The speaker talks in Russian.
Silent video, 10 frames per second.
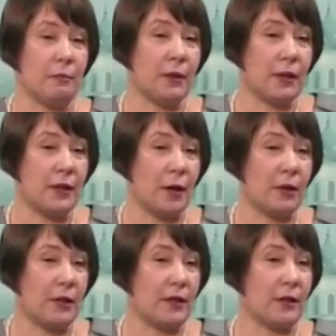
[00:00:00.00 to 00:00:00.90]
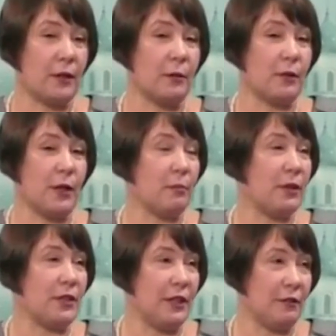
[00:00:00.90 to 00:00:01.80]
молодая монахиня была
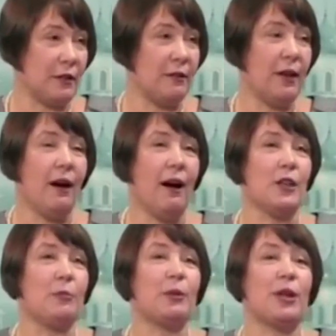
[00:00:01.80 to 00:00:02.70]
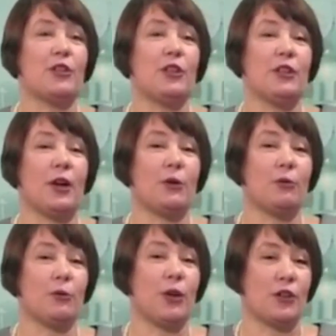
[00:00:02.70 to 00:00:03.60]
боязлива, они положили на
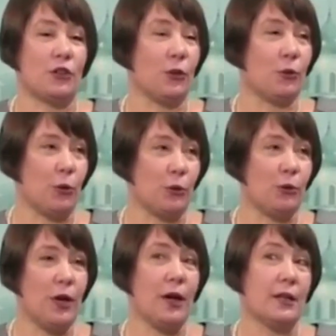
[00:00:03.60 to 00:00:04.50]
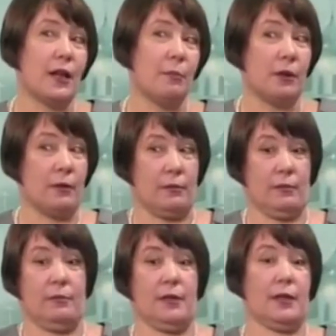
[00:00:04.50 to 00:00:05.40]
грудь у икону,
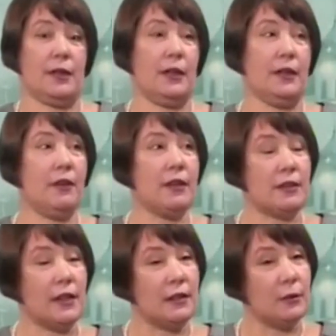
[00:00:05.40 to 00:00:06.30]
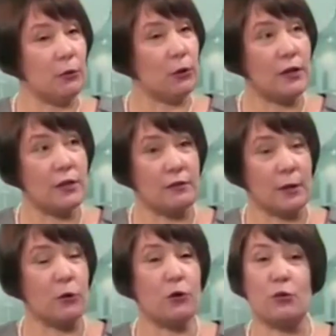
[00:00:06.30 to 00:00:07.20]
сами закрыли дверь и стали наблюдать в
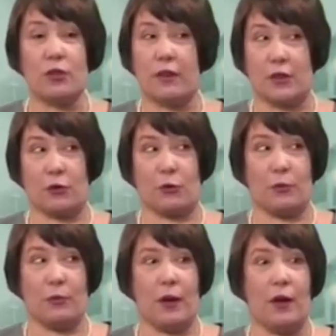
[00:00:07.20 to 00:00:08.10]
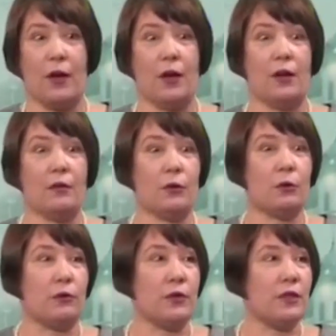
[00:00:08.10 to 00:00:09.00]
замочную скважину. И
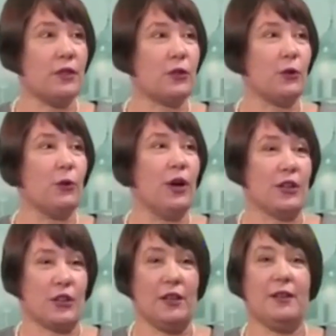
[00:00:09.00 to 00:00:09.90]
вдруг увидели, что Уляша